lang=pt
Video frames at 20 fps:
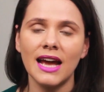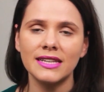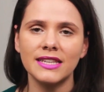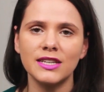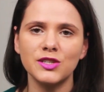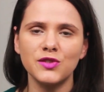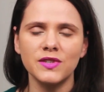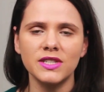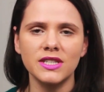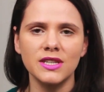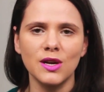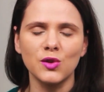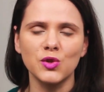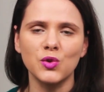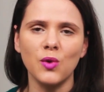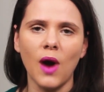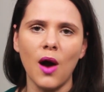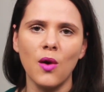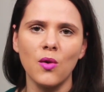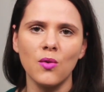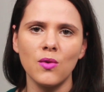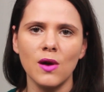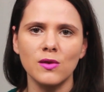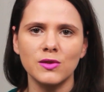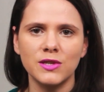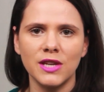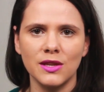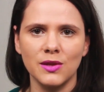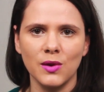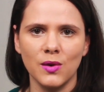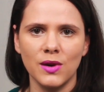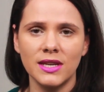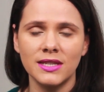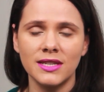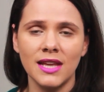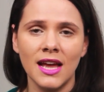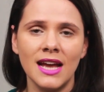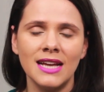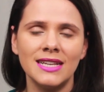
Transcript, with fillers: Essa divisão do A1 ao C2